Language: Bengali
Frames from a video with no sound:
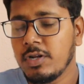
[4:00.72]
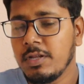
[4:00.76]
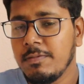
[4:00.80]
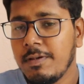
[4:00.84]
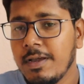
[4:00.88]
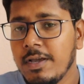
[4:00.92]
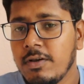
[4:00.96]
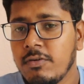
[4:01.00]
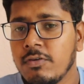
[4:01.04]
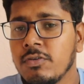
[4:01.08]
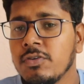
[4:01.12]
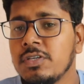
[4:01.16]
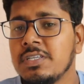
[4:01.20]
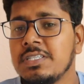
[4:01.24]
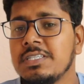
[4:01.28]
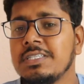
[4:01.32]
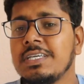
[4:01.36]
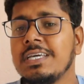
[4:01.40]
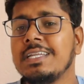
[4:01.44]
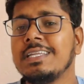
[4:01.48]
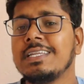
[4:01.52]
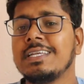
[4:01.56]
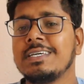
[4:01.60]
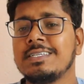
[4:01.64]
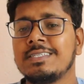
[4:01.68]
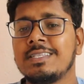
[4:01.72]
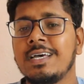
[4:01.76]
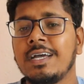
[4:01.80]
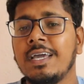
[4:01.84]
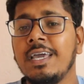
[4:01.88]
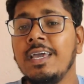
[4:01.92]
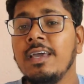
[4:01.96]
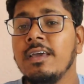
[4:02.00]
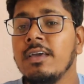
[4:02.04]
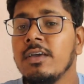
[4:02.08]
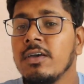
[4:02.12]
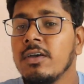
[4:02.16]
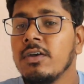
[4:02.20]
মডিফাই কোনো জিনিসে ইন্টারেস্ট
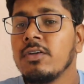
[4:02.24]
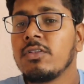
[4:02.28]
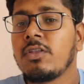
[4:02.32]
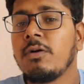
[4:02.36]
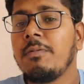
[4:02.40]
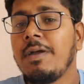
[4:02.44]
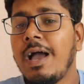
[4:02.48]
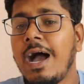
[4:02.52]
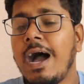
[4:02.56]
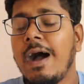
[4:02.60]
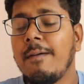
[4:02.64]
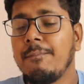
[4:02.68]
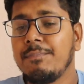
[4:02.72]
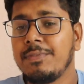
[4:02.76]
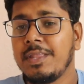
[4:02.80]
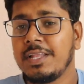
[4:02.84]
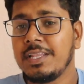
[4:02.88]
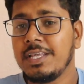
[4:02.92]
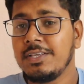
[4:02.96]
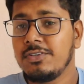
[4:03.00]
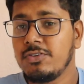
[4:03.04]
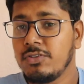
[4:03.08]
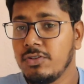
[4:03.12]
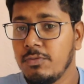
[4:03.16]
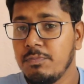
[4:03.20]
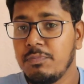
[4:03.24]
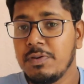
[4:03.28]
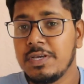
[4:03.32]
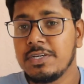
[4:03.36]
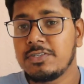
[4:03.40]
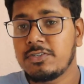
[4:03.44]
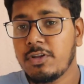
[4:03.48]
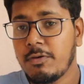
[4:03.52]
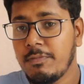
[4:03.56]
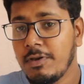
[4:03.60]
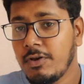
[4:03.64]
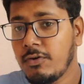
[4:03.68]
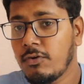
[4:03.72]
থাকে তবে আপনাদের জন্য
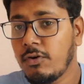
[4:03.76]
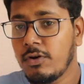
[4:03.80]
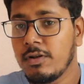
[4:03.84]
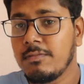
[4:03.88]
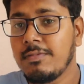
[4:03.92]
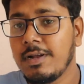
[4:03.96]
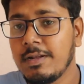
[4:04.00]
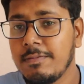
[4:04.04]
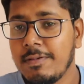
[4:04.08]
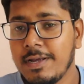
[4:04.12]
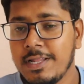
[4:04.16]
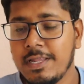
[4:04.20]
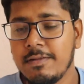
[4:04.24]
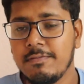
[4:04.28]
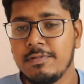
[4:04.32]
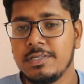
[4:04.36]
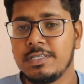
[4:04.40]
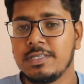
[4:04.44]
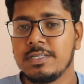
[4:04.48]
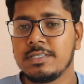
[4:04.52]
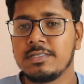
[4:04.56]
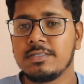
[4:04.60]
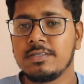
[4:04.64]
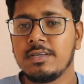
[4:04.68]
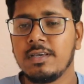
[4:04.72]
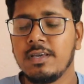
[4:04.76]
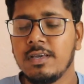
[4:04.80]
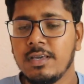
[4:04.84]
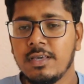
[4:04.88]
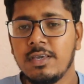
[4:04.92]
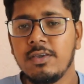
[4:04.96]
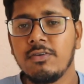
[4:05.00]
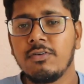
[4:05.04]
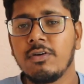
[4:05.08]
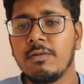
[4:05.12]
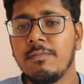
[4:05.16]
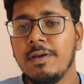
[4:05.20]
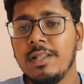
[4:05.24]
বেস্ট হবে কনভার্ট ভ্যানের বিজনেস
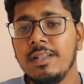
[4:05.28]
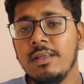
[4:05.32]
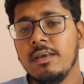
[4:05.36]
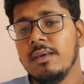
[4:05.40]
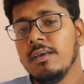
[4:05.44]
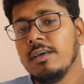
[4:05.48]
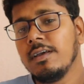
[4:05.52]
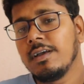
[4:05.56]
কী করবেন